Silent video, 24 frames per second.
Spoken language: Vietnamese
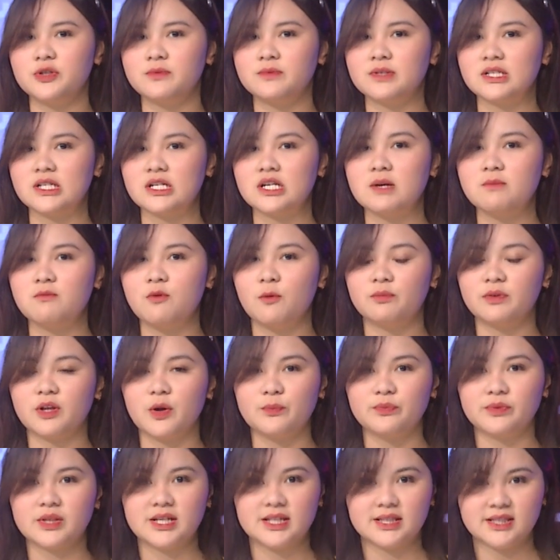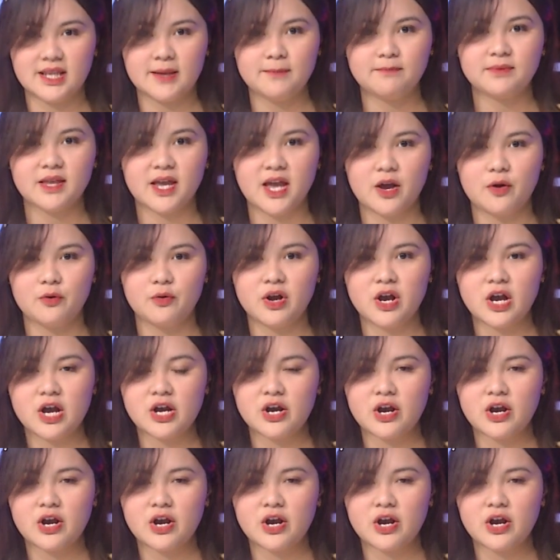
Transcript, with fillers: Chúng ta sẽ đến một thông tin tiếp theo.